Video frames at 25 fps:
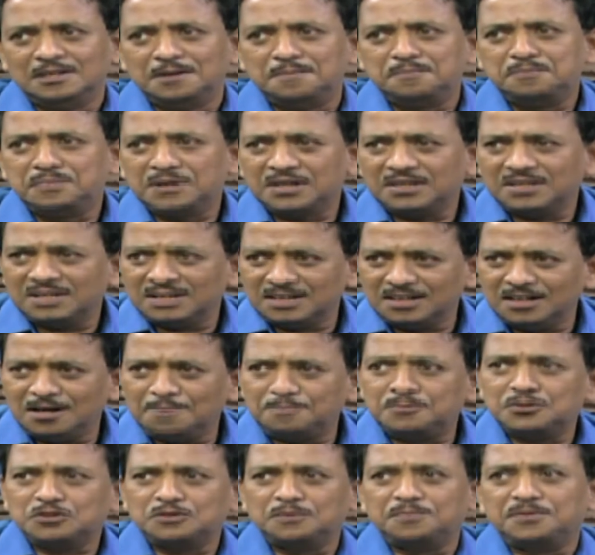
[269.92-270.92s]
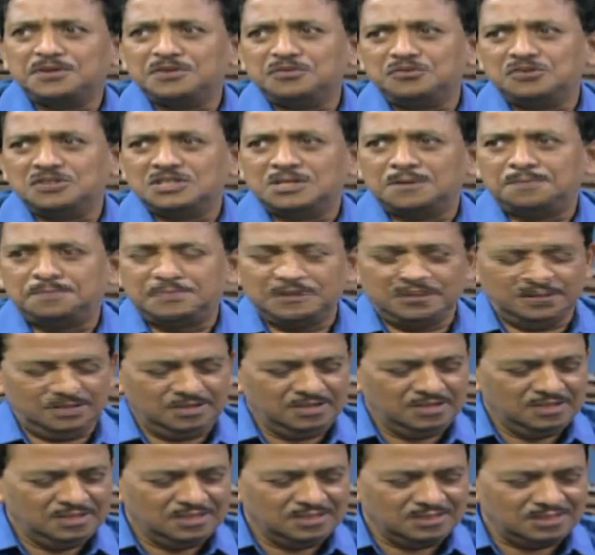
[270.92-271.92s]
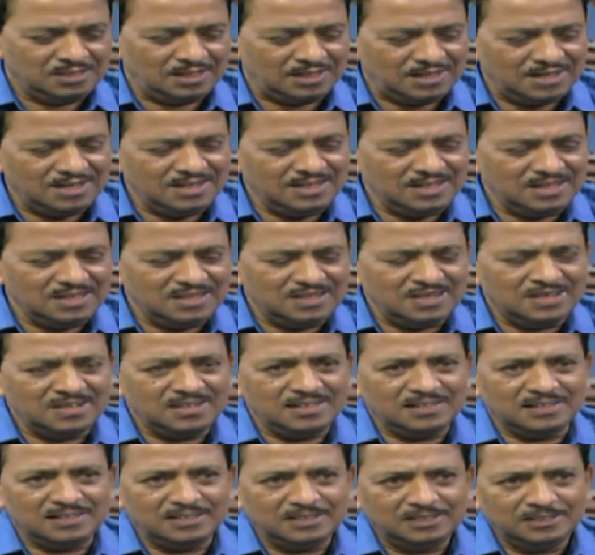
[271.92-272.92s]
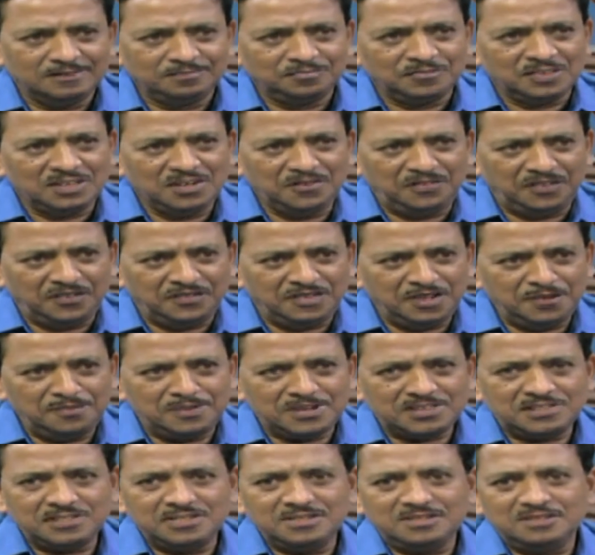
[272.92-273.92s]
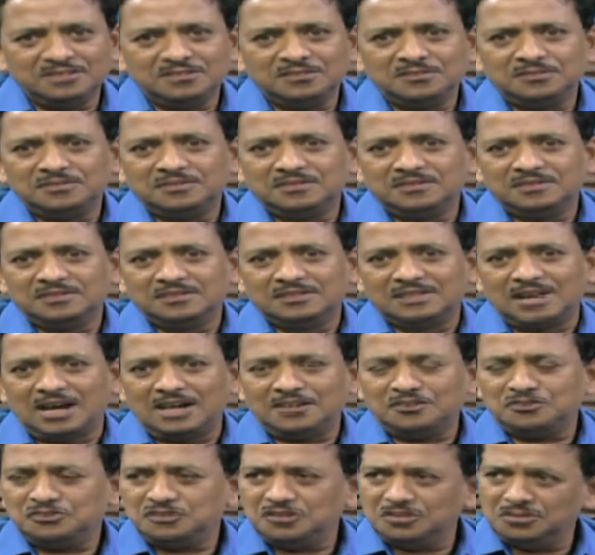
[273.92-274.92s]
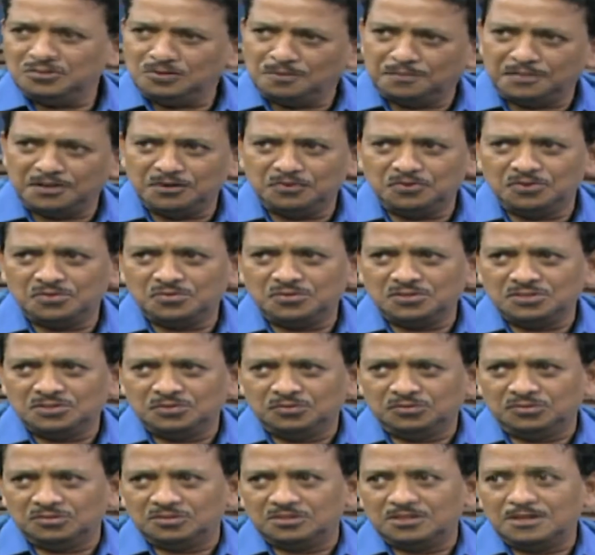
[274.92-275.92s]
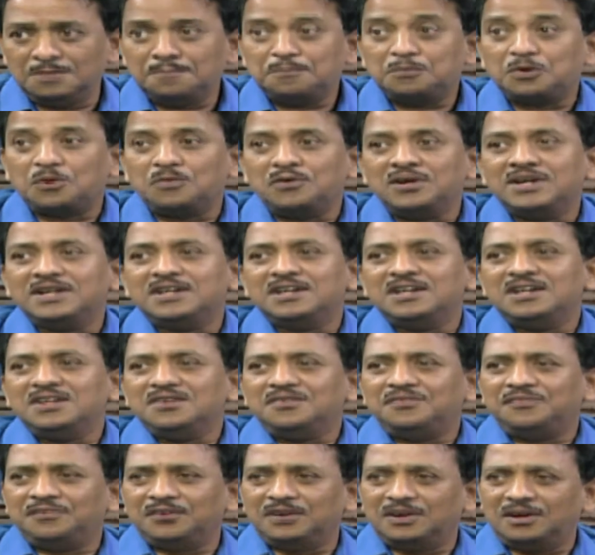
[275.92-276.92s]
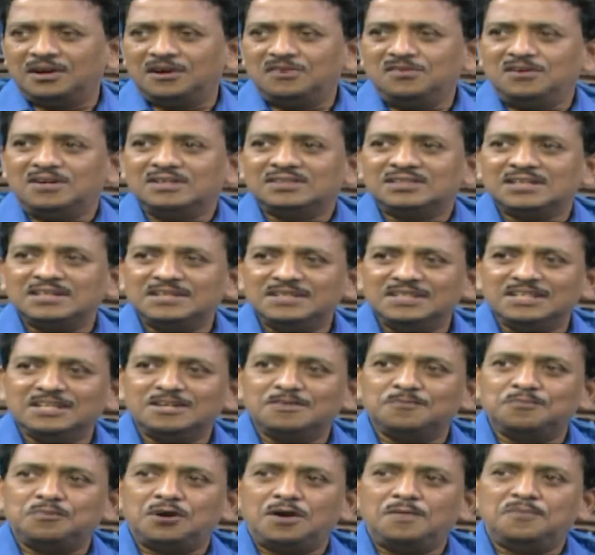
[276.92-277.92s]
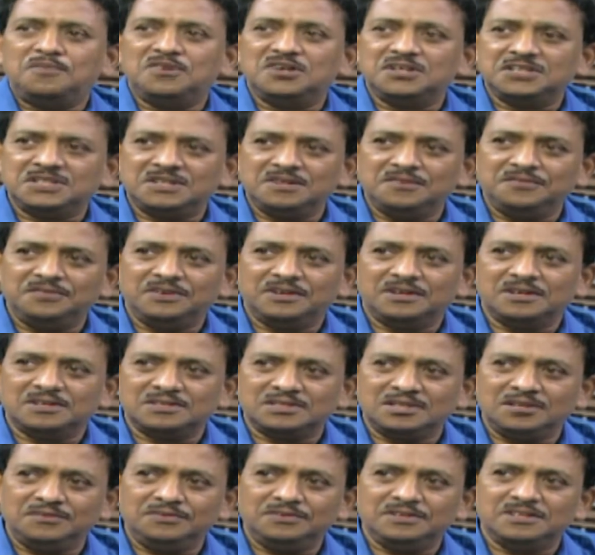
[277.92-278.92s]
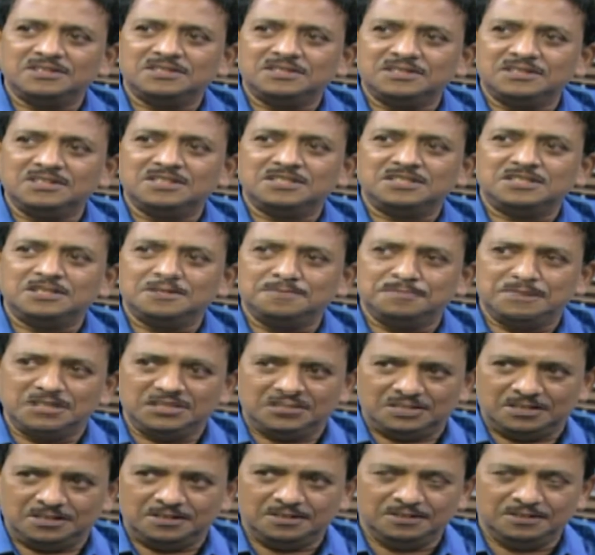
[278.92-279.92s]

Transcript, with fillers: ఎంపెరికల్గా అప్పుడు సుప్రీంకోర్టు చెప్పింది సెకండ్ ఏంటంటే ఈ ఫిఫ్టీ పర్సెంట్ దాటొచ్చని సుప్రీంకోర్టు కూడా చెబుతుంది ప్రొవైడెడ్ ఇఫ్ యూ హ్యావ్ అథెంటిక్ పాపులేషన్ ఫిగర్స్ ఆఫ్ ఎస్సీ ఎస్టీ బీసీ